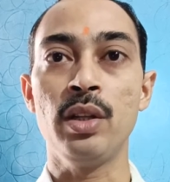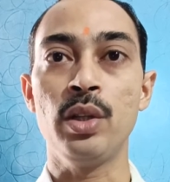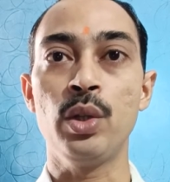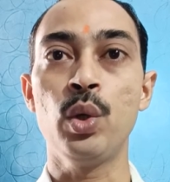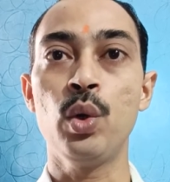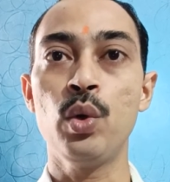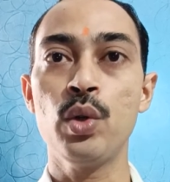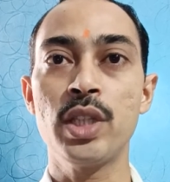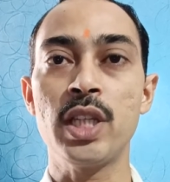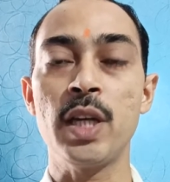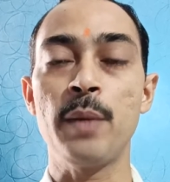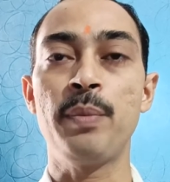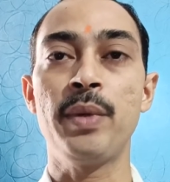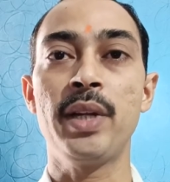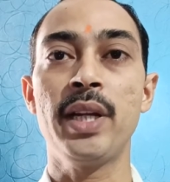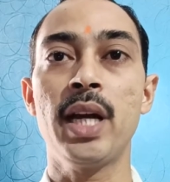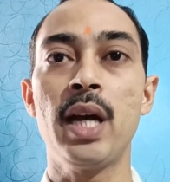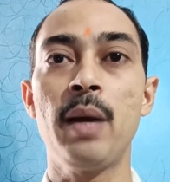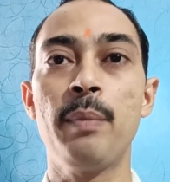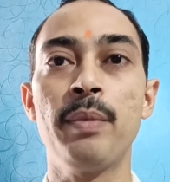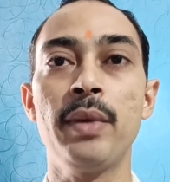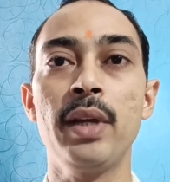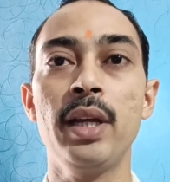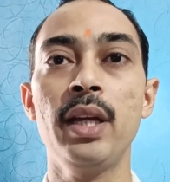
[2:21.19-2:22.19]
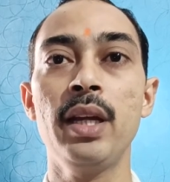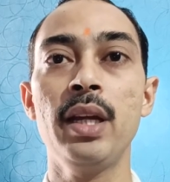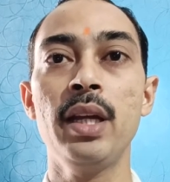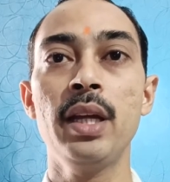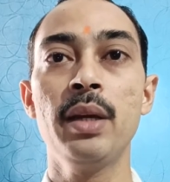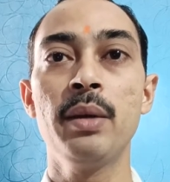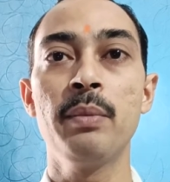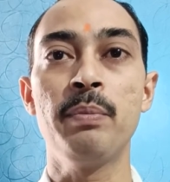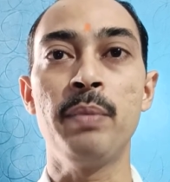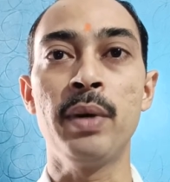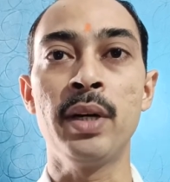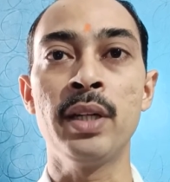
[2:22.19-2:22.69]
दो शिफ्टें आपकी
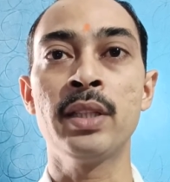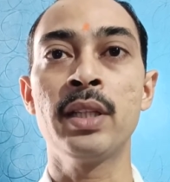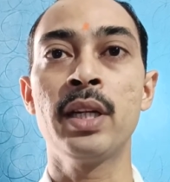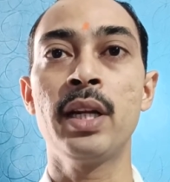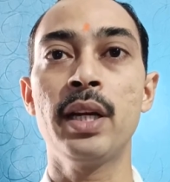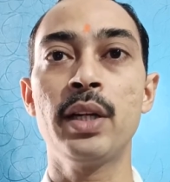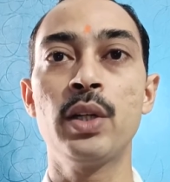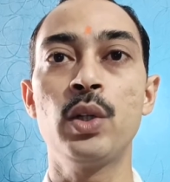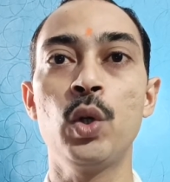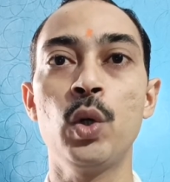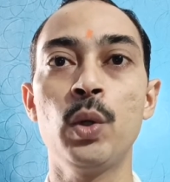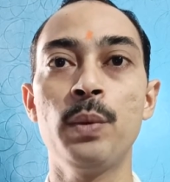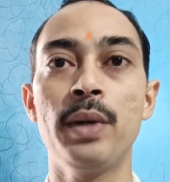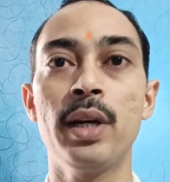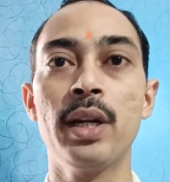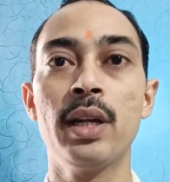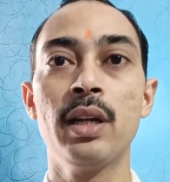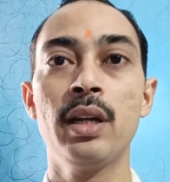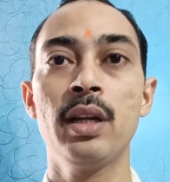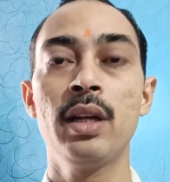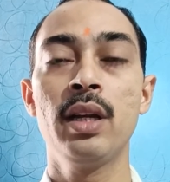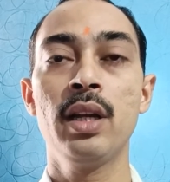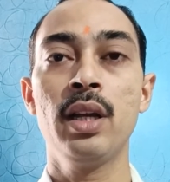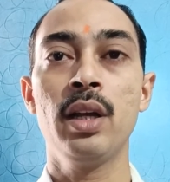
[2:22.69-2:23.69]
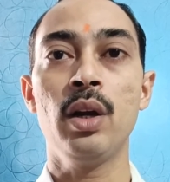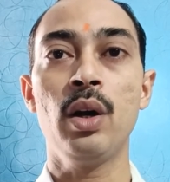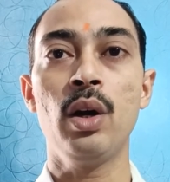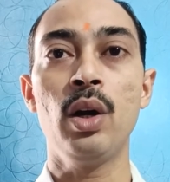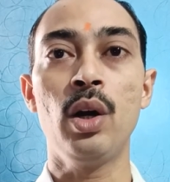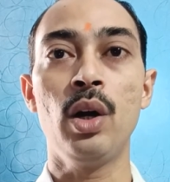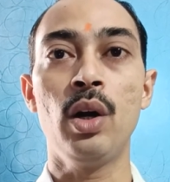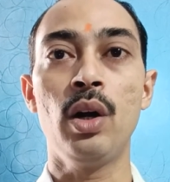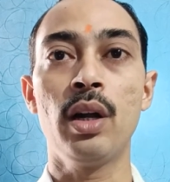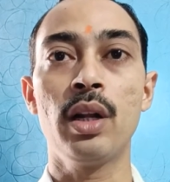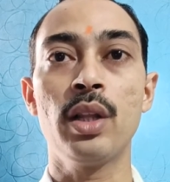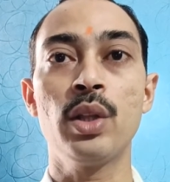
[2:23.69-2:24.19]
15 अक्टूबर
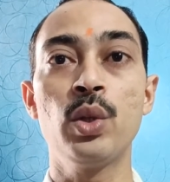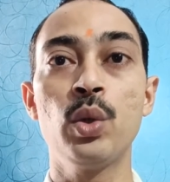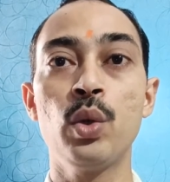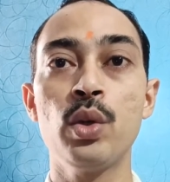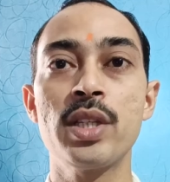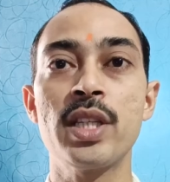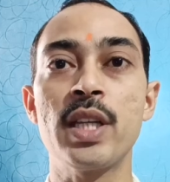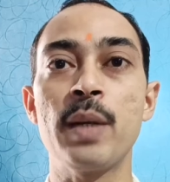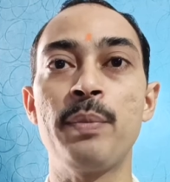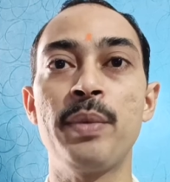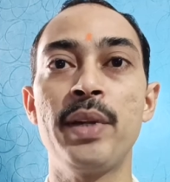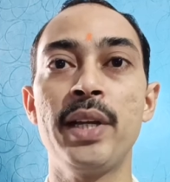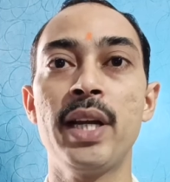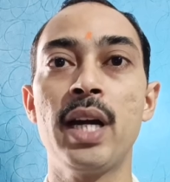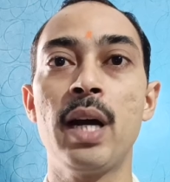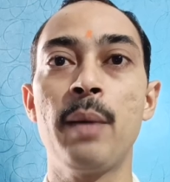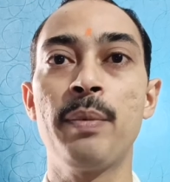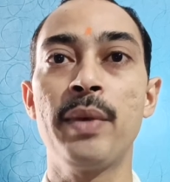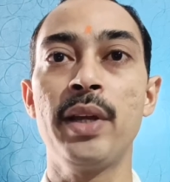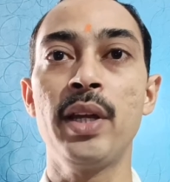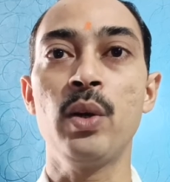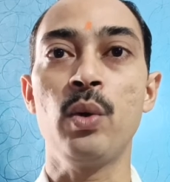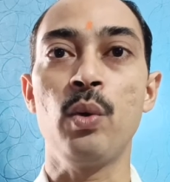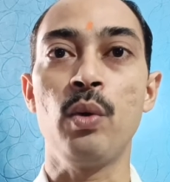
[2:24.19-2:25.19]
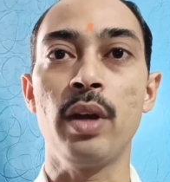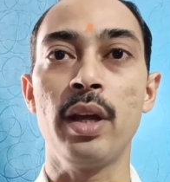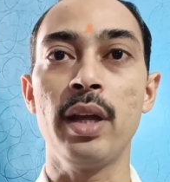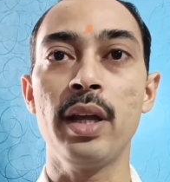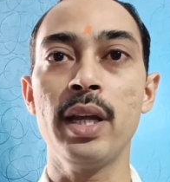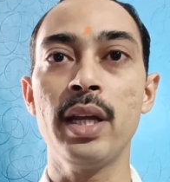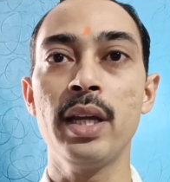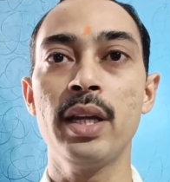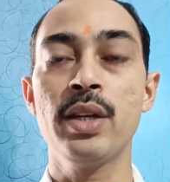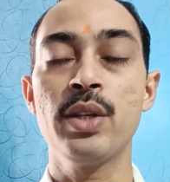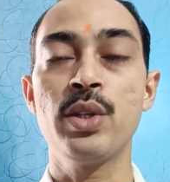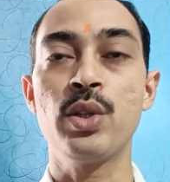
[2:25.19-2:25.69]
और दो शिफ्टें आपकी होंगी
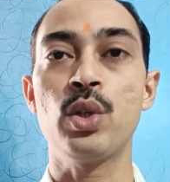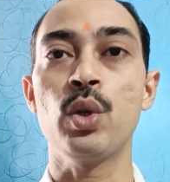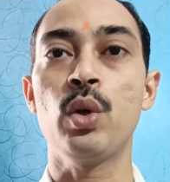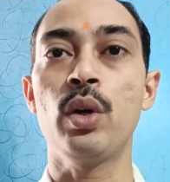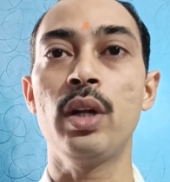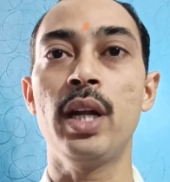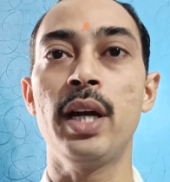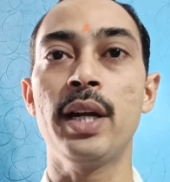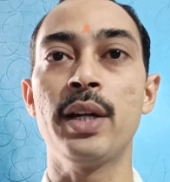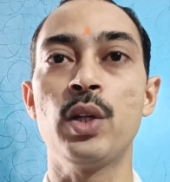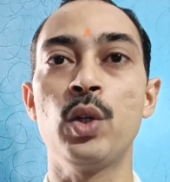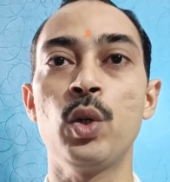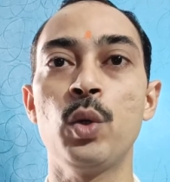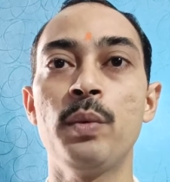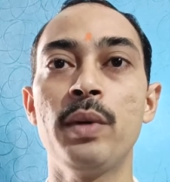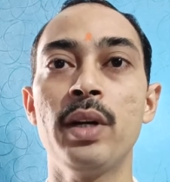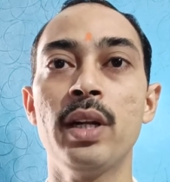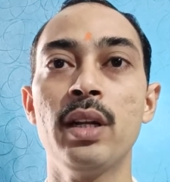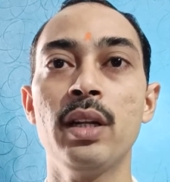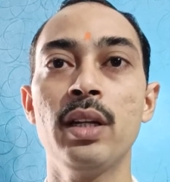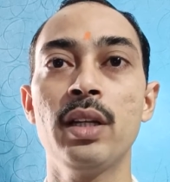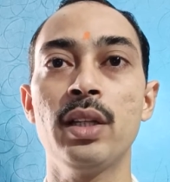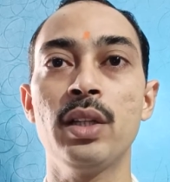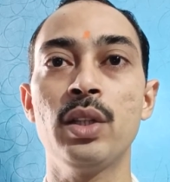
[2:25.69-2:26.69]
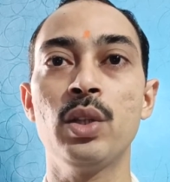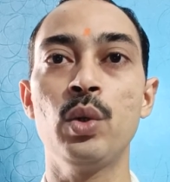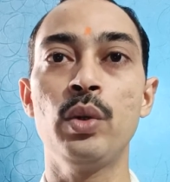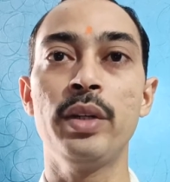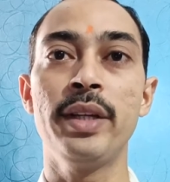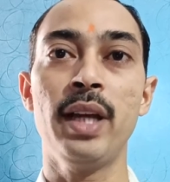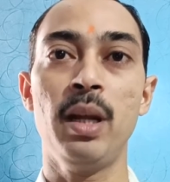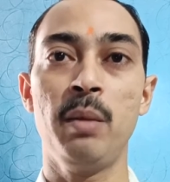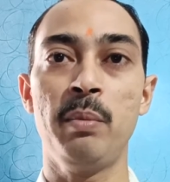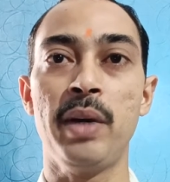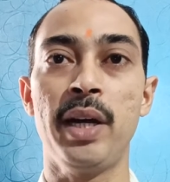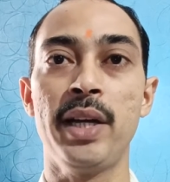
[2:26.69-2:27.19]
16 अक्टूबर
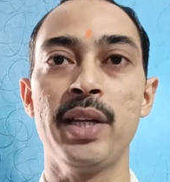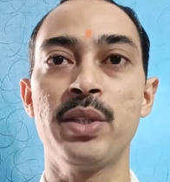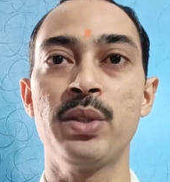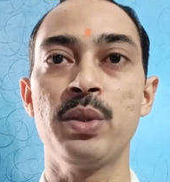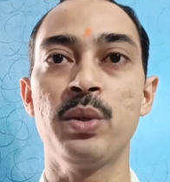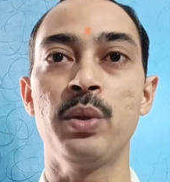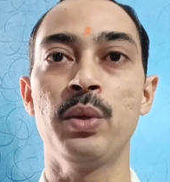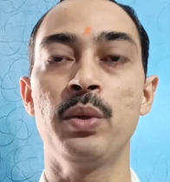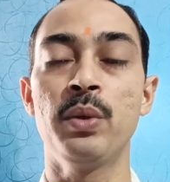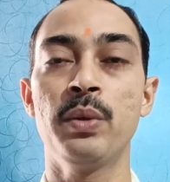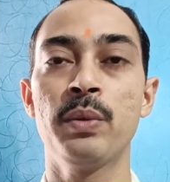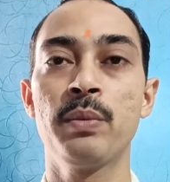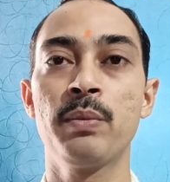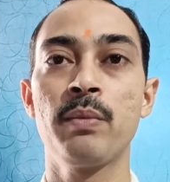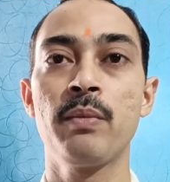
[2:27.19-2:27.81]
2022 को